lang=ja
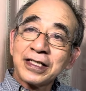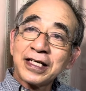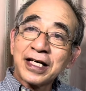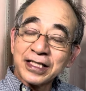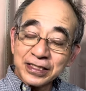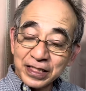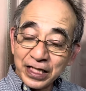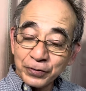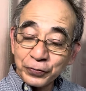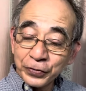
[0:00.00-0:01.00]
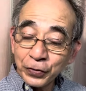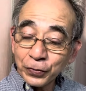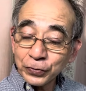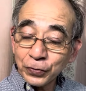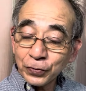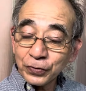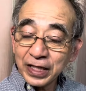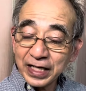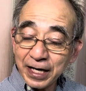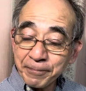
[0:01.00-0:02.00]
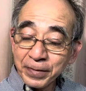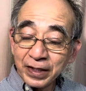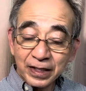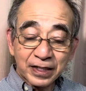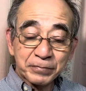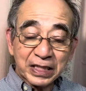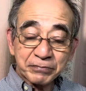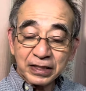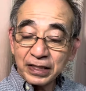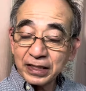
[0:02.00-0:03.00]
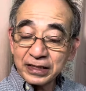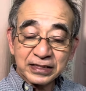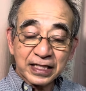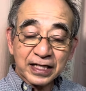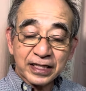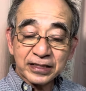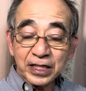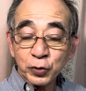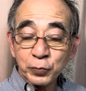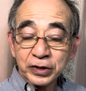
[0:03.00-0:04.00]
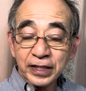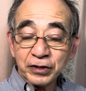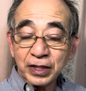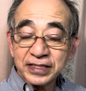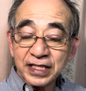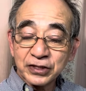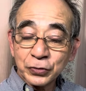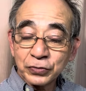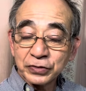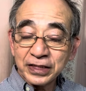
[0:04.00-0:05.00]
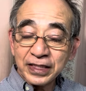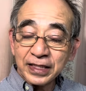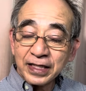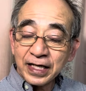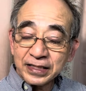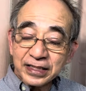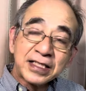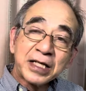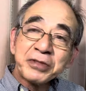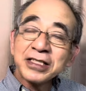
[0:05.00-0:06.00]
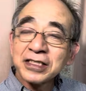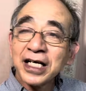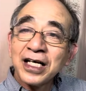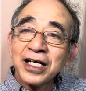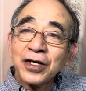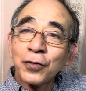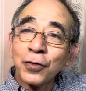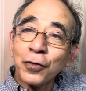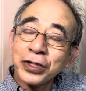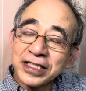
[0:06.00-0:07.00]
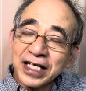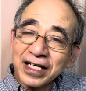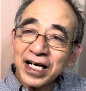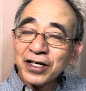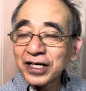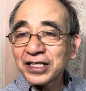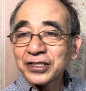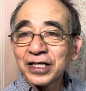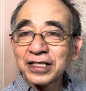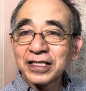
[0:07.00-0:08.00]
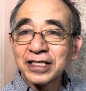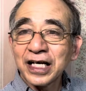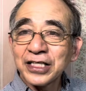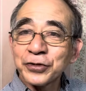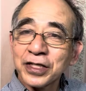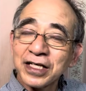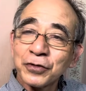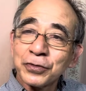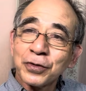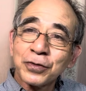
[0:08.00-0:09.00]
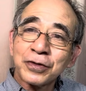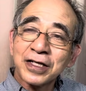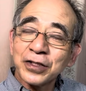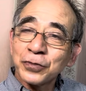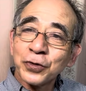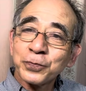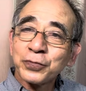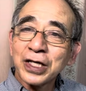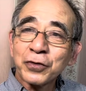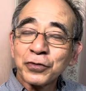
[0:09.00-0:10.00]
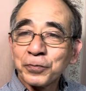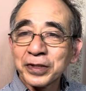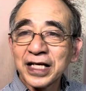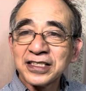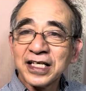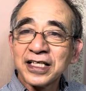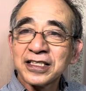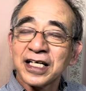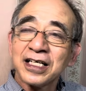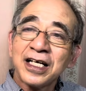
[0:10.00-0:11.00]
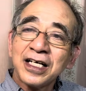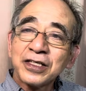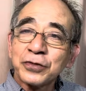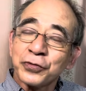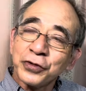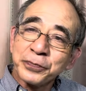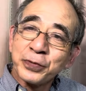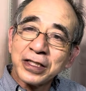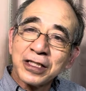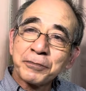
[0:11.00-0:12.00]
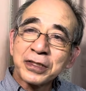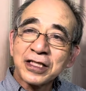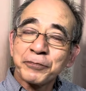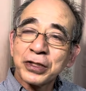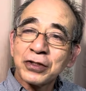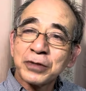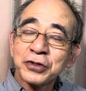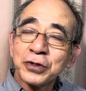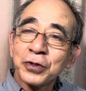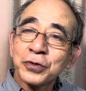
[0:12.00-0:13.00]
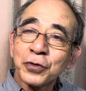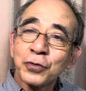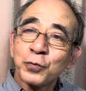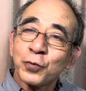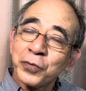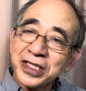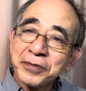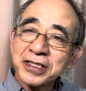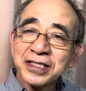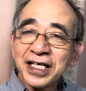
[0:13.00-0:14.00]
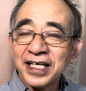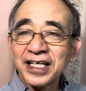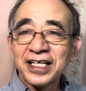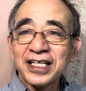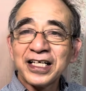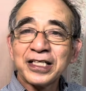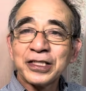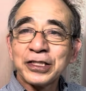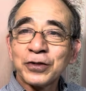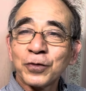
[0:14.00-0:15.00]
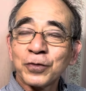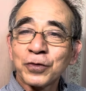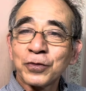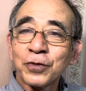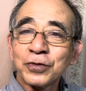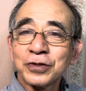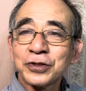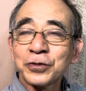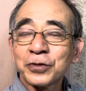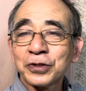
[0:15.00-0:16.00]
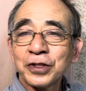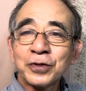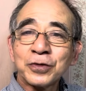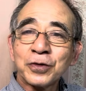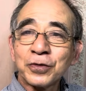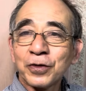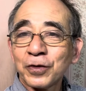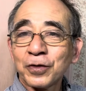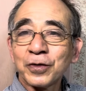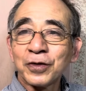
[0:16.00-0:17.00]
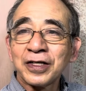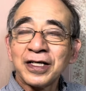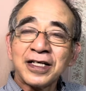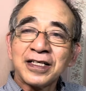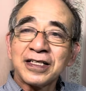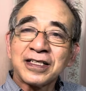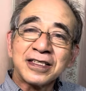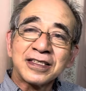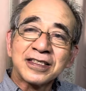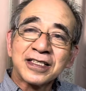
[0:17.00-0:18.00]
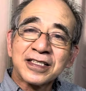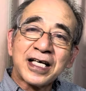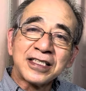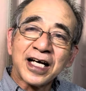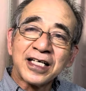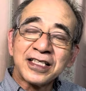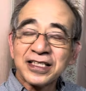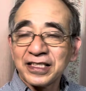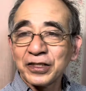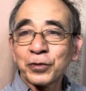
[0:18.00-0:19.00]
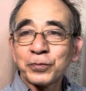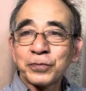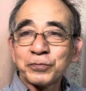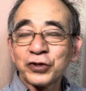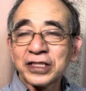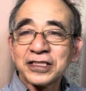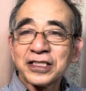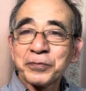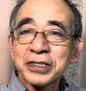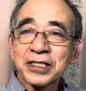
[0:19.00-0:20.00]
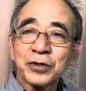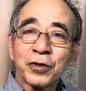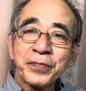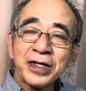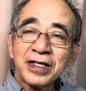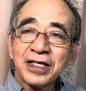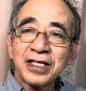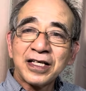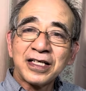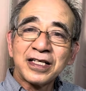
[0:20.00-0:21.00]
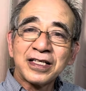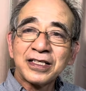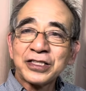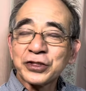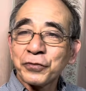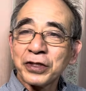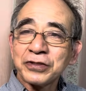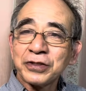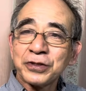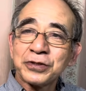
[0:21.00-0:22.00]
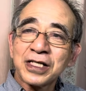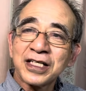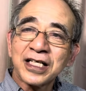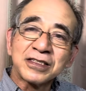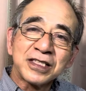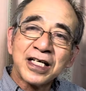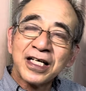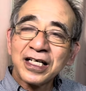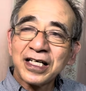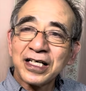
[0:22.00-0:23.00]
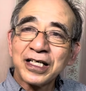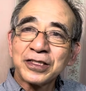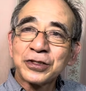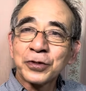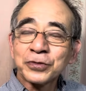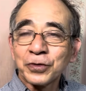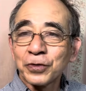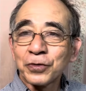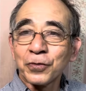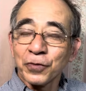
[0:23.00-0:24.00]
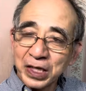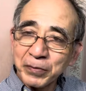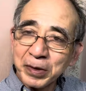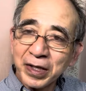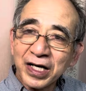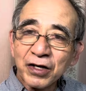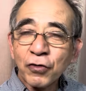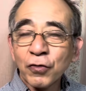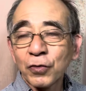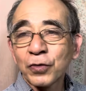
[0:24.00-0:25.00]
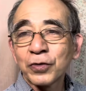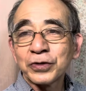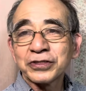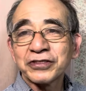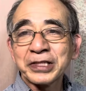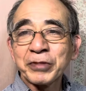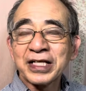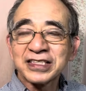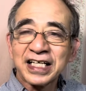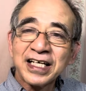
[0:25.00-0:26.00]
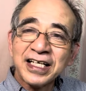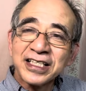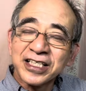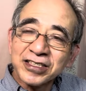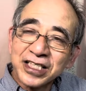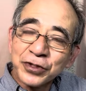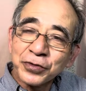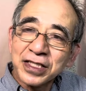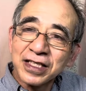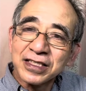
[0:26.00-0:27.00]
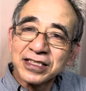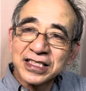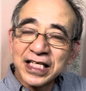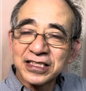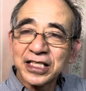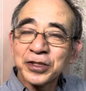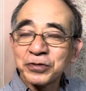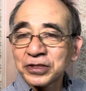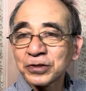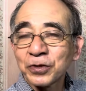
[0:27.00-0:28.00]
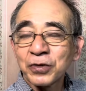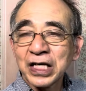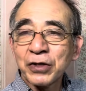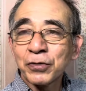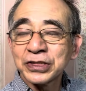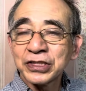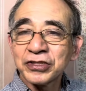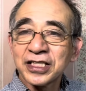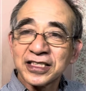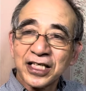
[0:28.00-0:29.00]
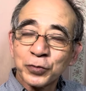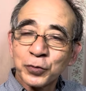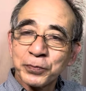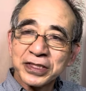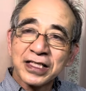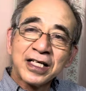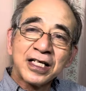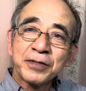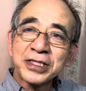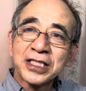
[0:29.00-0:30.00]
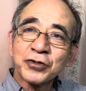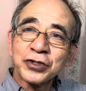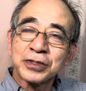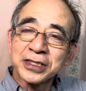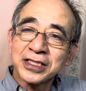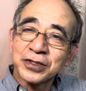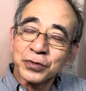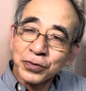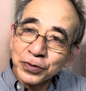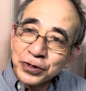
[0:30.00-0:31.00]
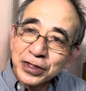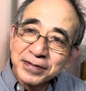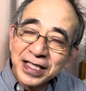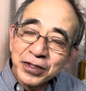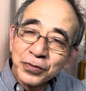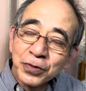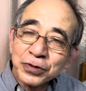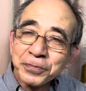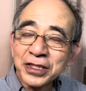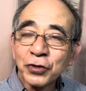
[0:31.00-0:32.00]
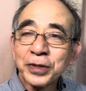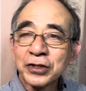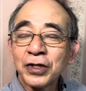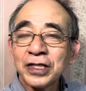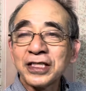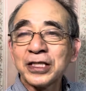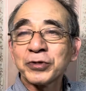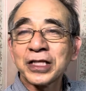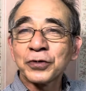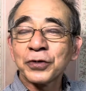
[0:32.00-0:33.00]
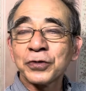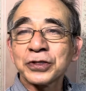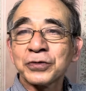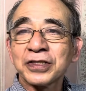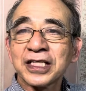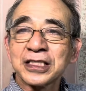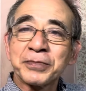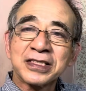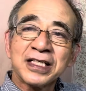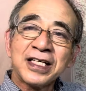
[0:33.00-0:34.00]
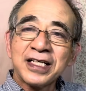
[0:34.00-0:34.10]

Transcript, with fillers: あれですね、不評の中、えー南えー、シナ海で揉めている ASEAN 諸国に秋波ですね、大きいかな、外外相兼この外交のトップがこのまた ASEAN 行って、このフィリピン、またベトナム、いろいろとこの揉めてますね、えー、この中国、この、えー経済を武器にしていますけど、えー、主張は譲らないですね、えー、中国のこのわがままを許すわけにいかません。引き続き常年、えー、つくさチャンネルのニュースの登録をおチェしていきたいと思います。えー、マサトです。マサト、この YouTube チャンネル登録、またコメント、いいねボタンとよろしくお願いいたします。